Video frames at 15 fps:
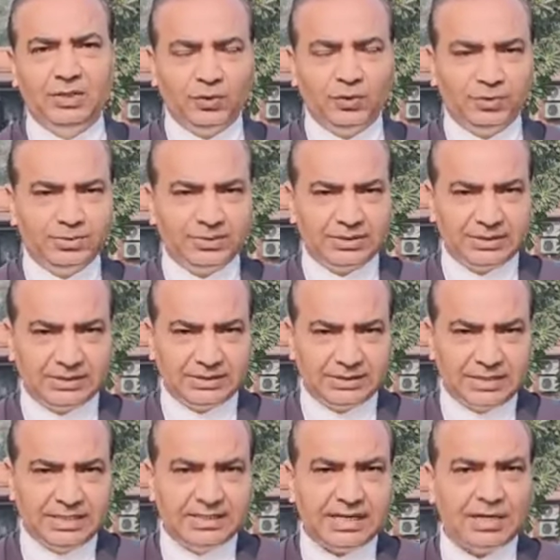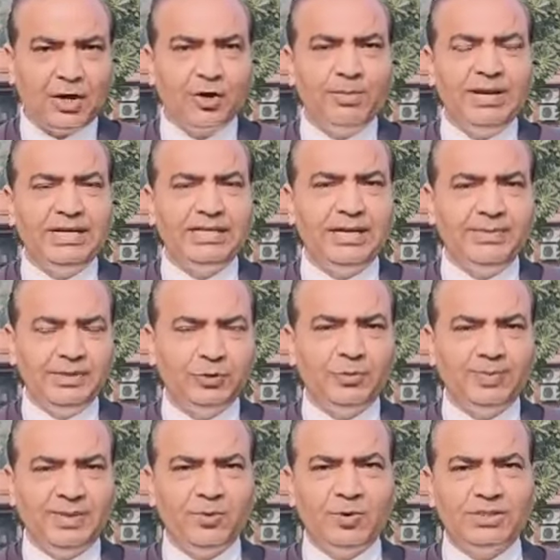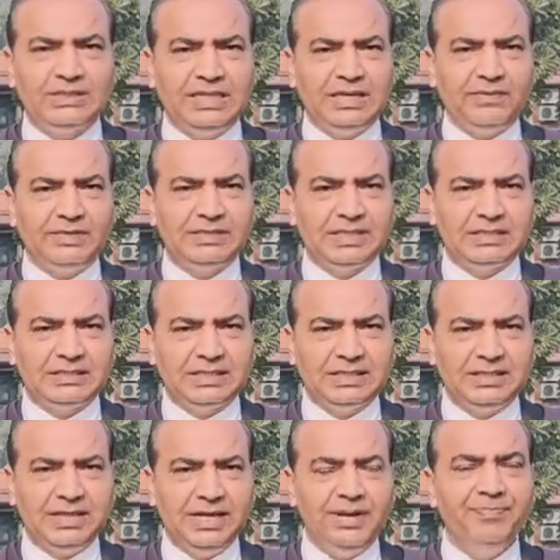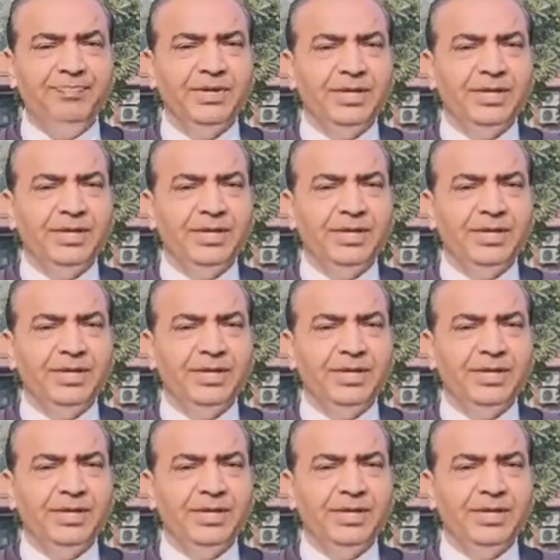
तो सेंट्रल गवर्नमेंट यह भी सुप्रीम कोर्ट से रिक्वेस्ट कर सकती है